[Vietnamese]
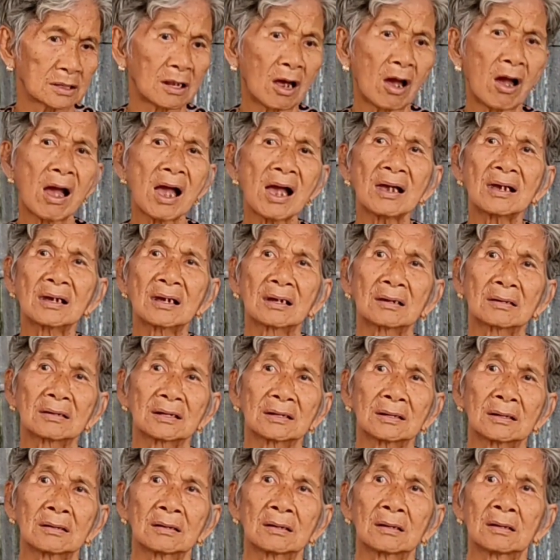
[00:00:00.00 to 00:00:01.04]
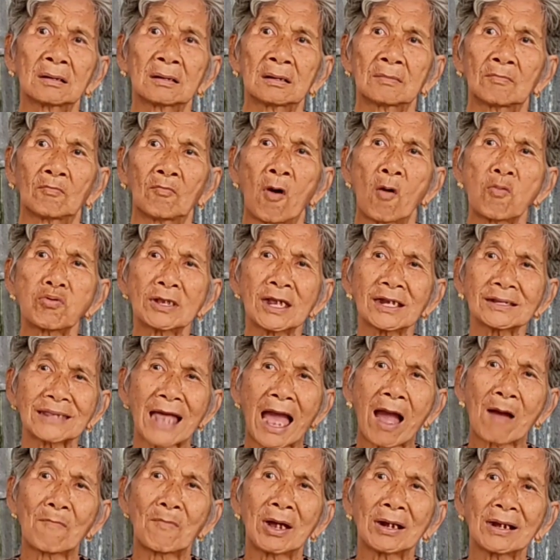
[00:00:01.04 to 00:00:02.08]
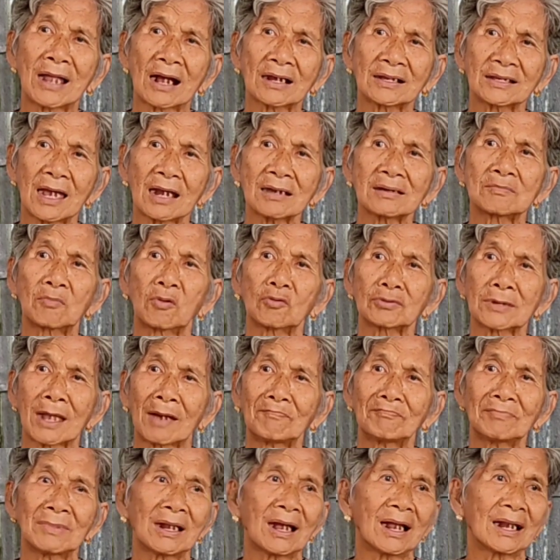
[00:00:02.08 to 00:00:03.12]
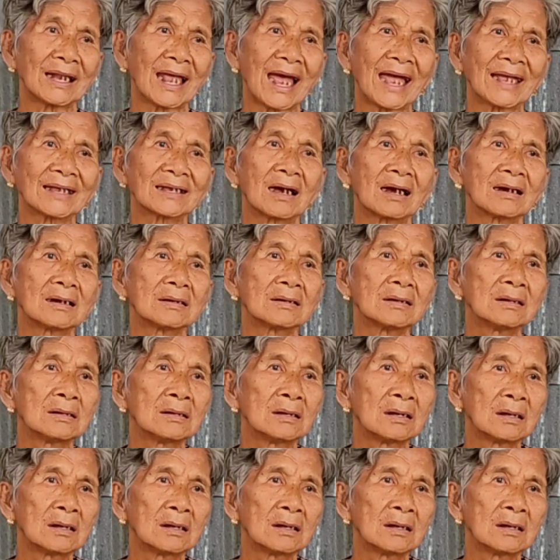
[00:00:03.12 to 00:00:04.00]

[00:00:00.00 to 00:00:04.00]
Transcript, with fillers: đó một chiếc tàu mà lật chết một trăm là, là hai người